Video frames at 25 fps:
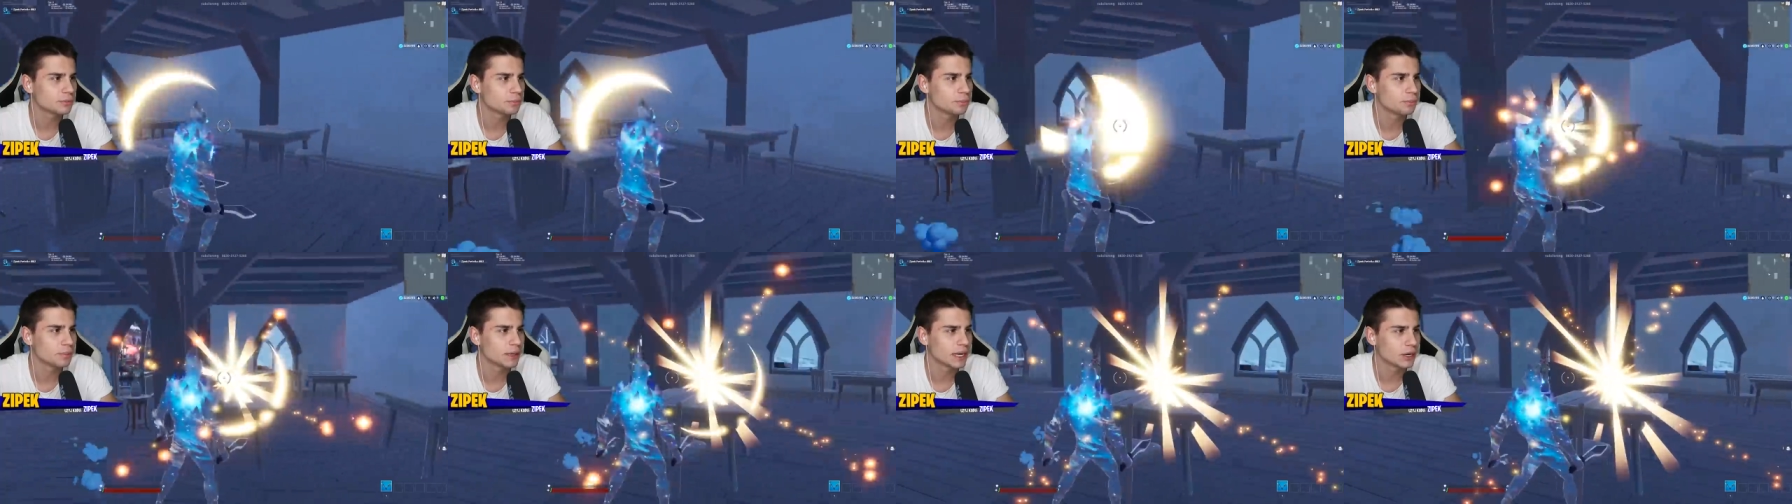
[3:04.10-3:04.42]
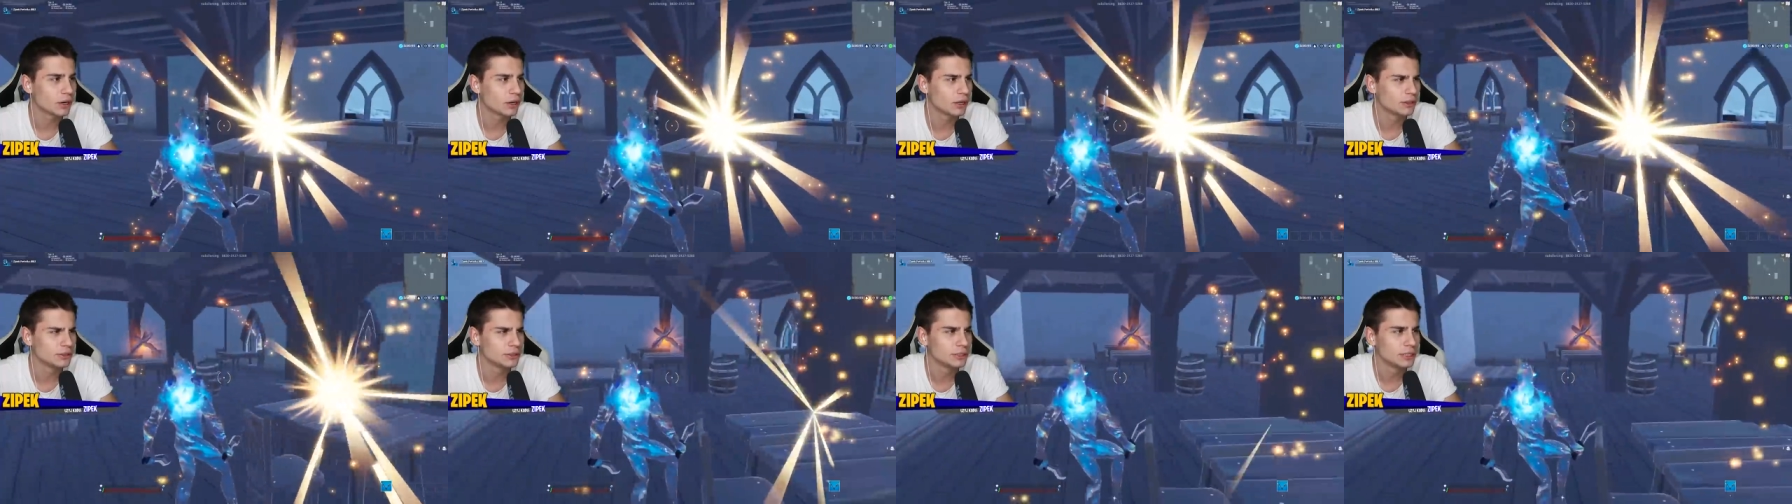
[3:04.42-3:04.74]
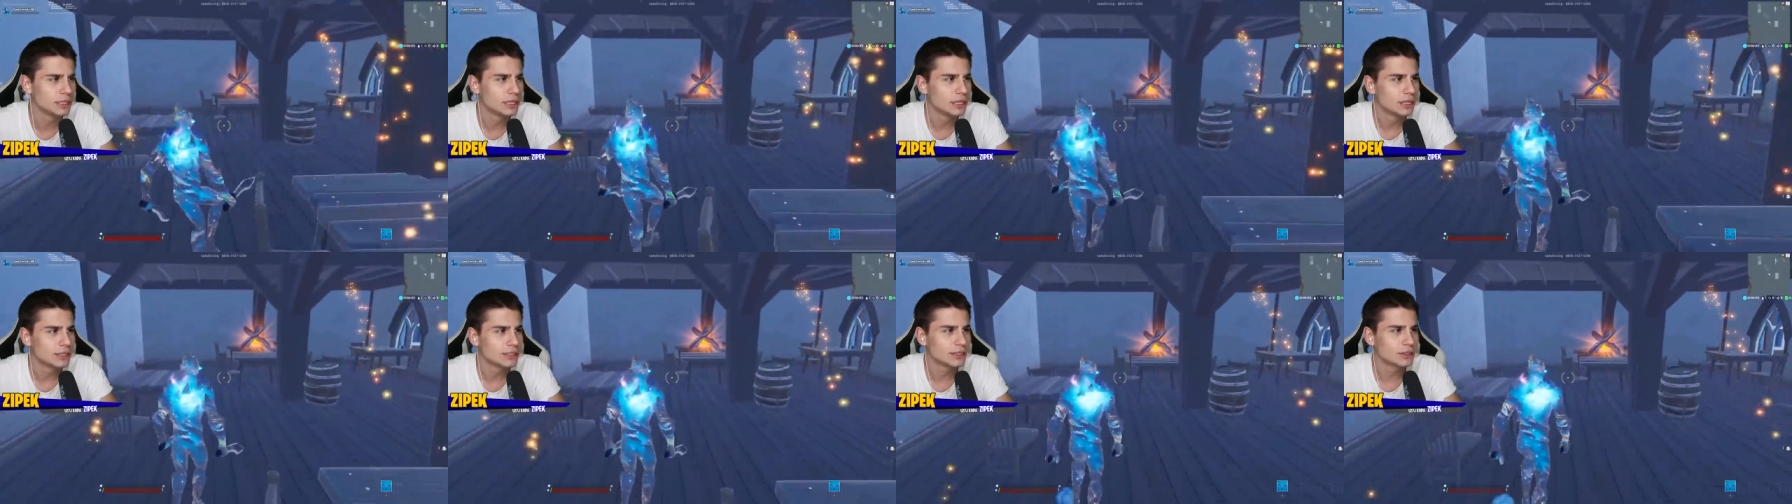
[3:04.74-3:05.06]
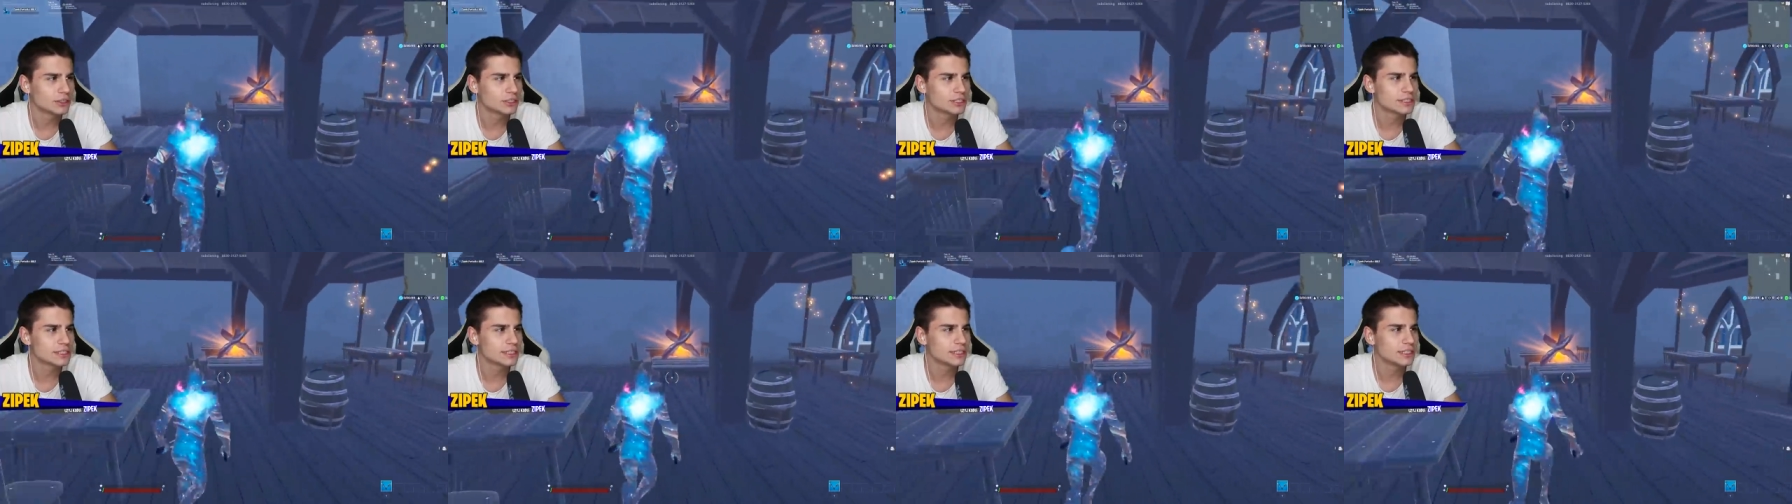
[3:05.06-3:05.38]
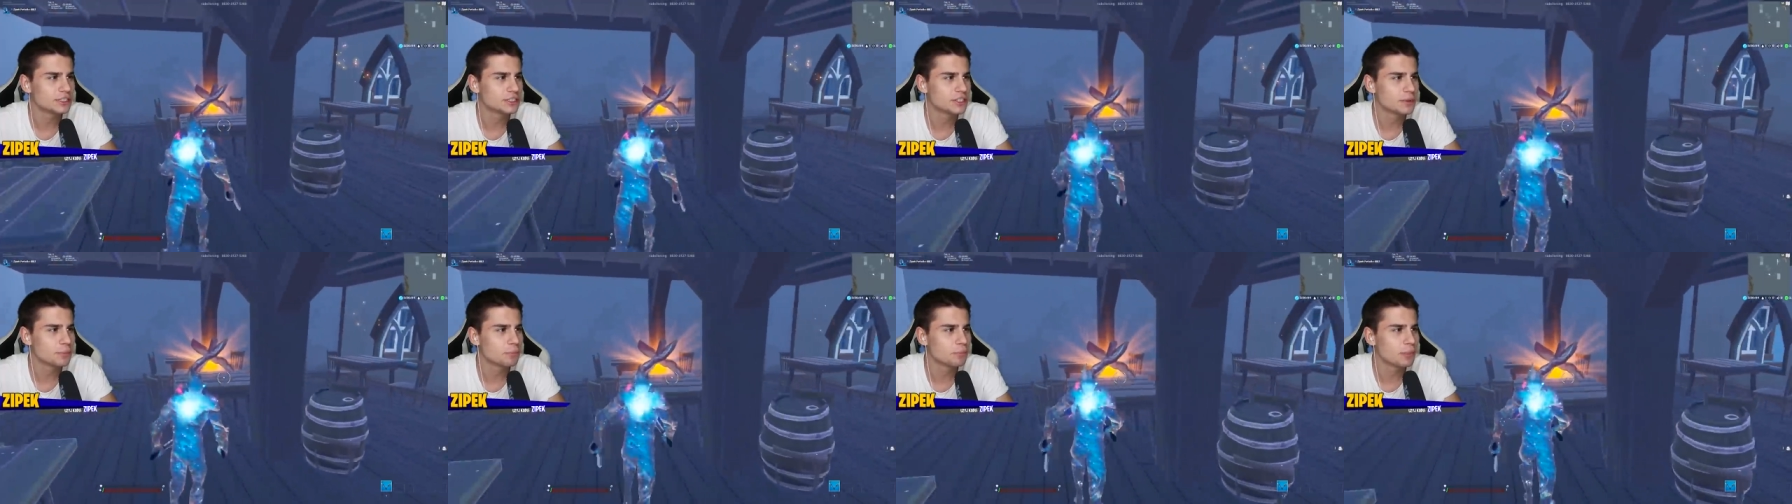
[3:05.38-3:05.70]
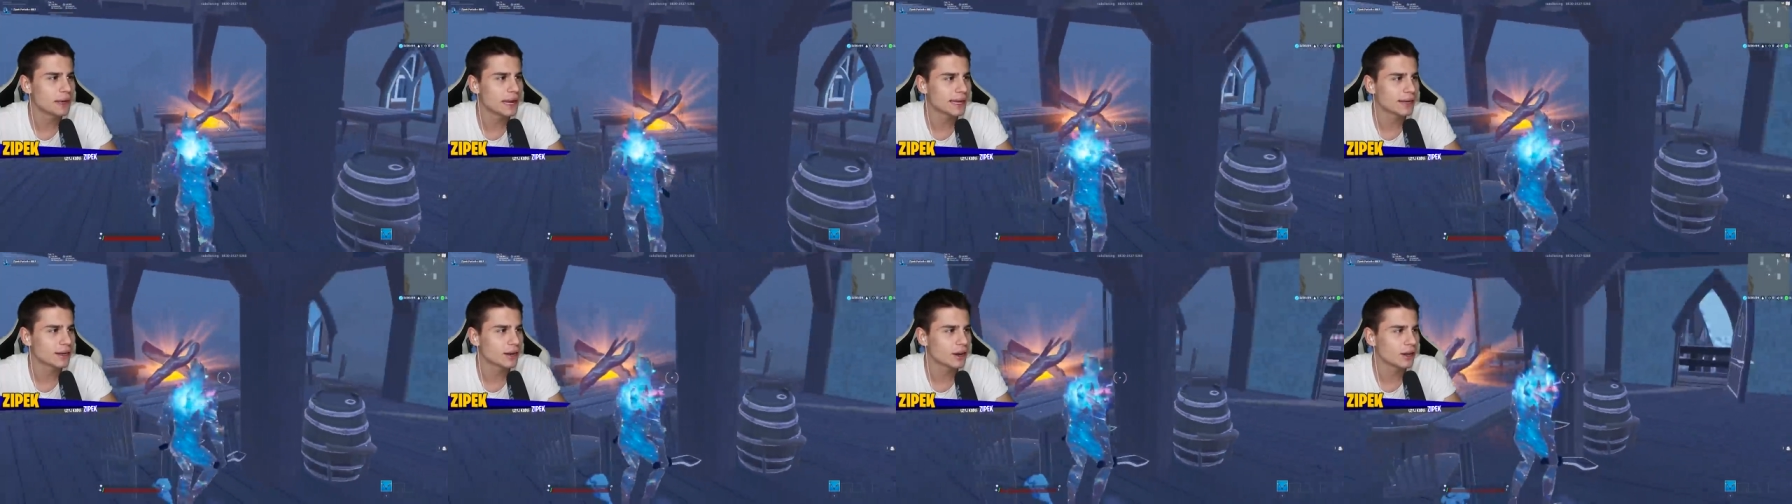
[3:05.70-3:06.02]
od bekonu, tego, że zjedliście
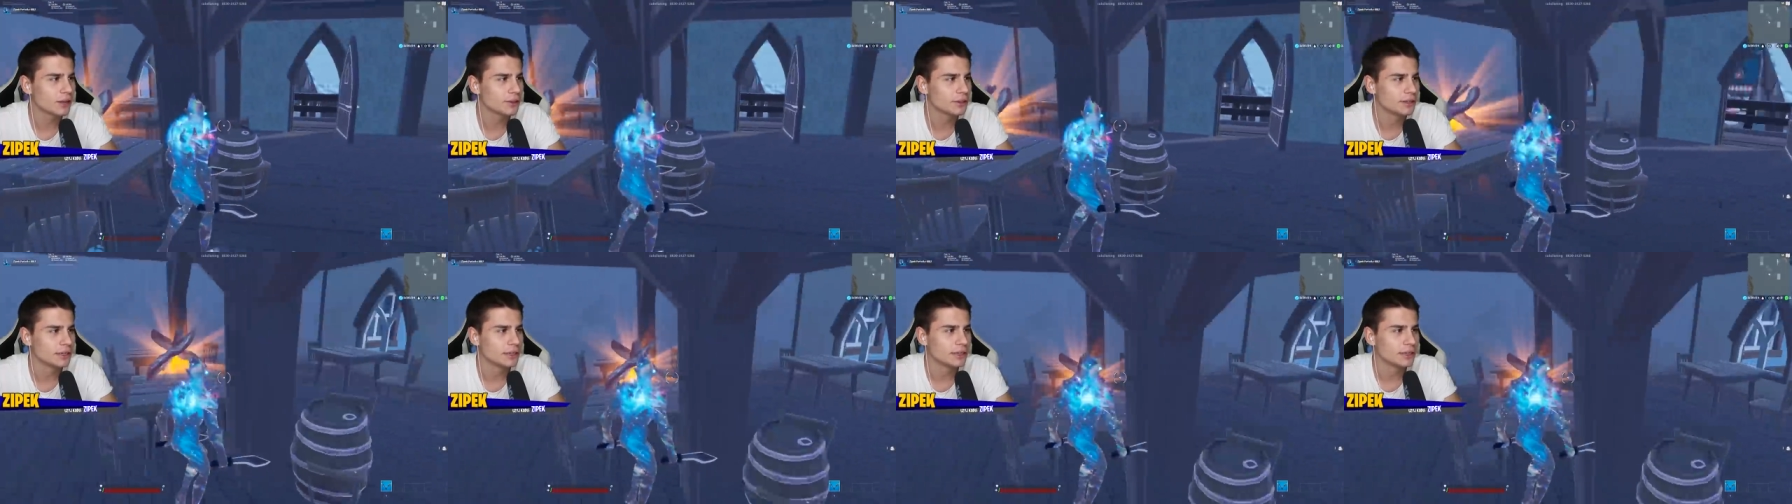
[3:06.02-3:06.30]
bekon.